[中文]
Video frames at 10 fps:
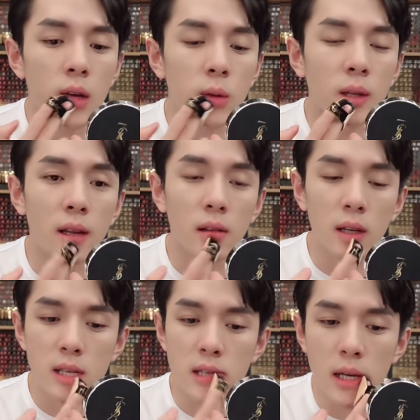而且从它的
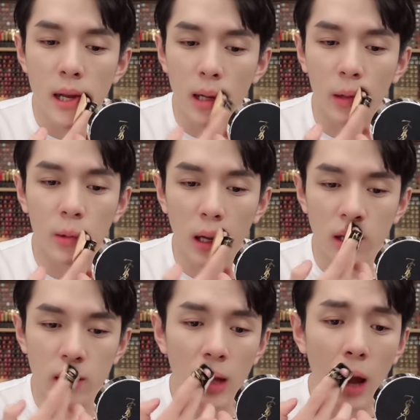这个系列来说，
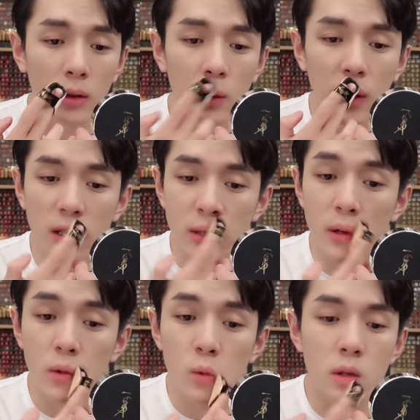它是真的好的，因为它
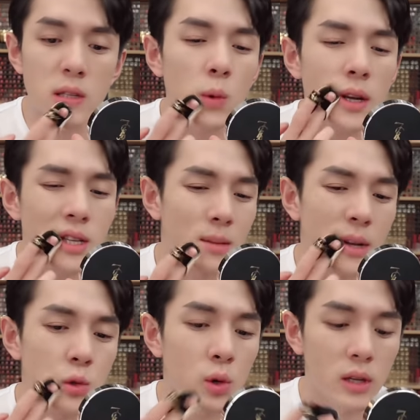是滋润型
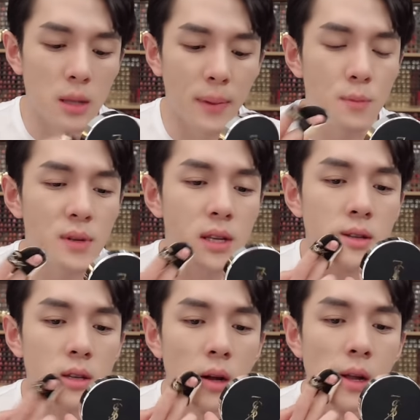的嘛，滋润型的本来就不
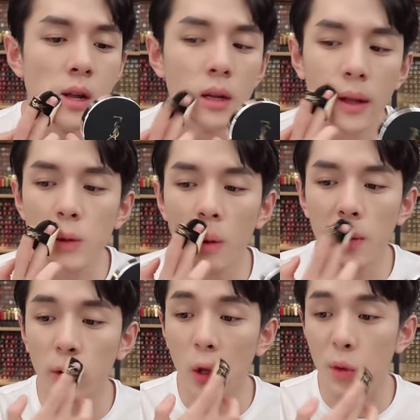显色，但是
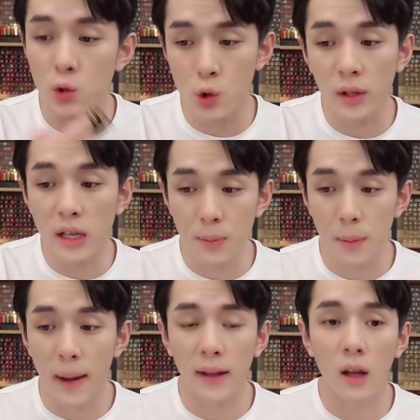我们要对比所有的一些
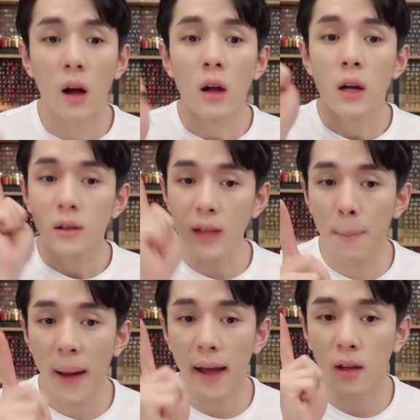品牌的
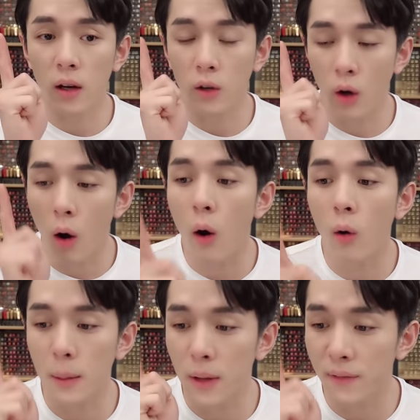大牌的口
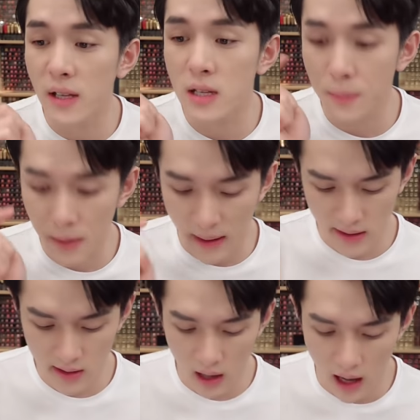红里面的番茄色必
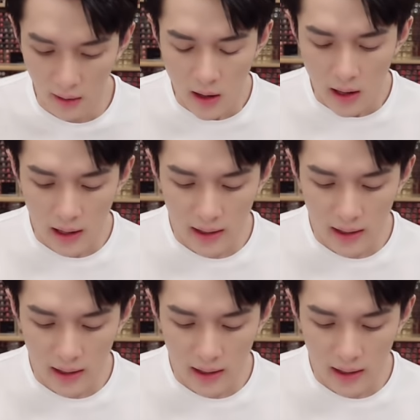买色啊。